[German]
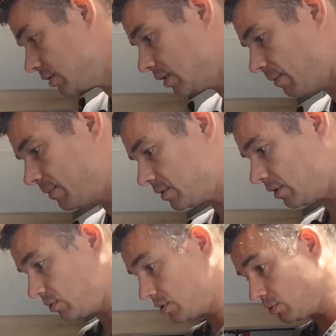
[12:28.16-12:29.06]
Die Dame des
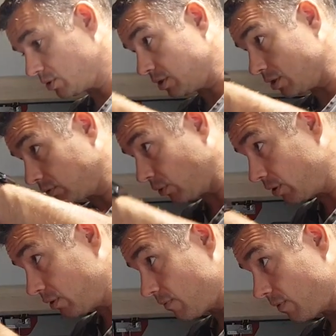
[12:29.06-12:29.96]
Hauses wird sich jetzt
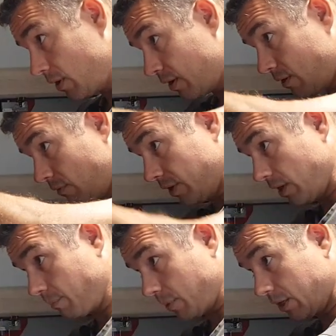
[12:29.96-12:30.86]
freuen, weil der
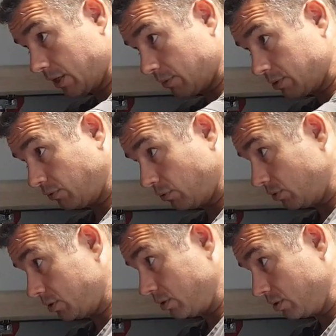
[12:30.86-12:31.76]
Lappen kann dann ab
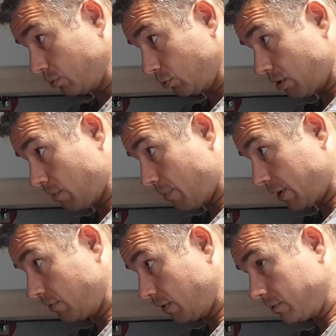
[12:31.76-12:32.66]
sofort hier
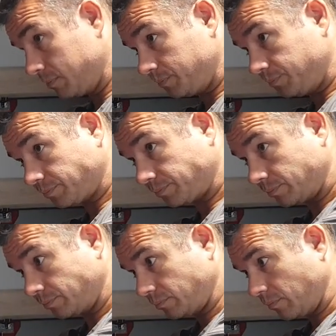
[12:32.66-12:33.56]
rübergepackt werden
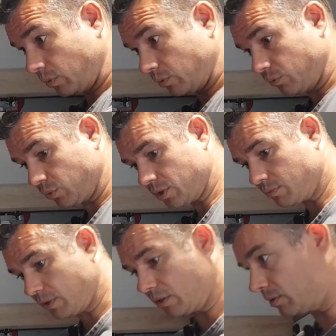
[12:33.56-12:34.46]
und wird nicht
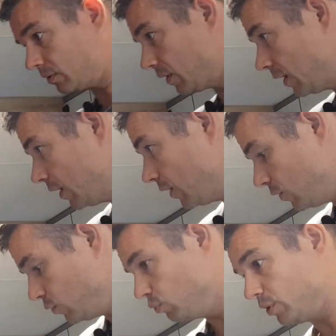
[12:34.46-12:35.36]
mehr
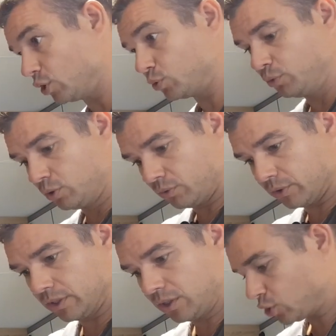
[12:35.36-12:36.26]
über der Spüle
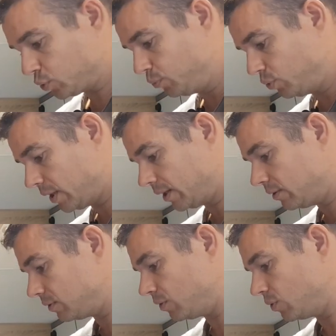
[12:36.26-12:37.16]
oder in der Spüle
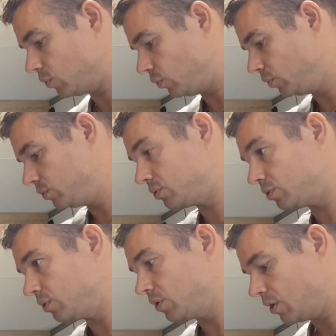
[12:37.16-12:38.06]
hängen. Und
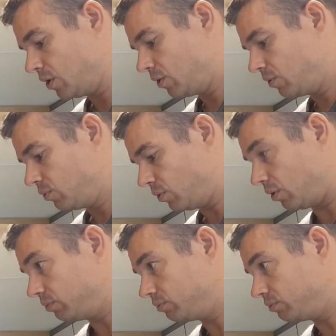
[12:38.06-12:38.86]
ja,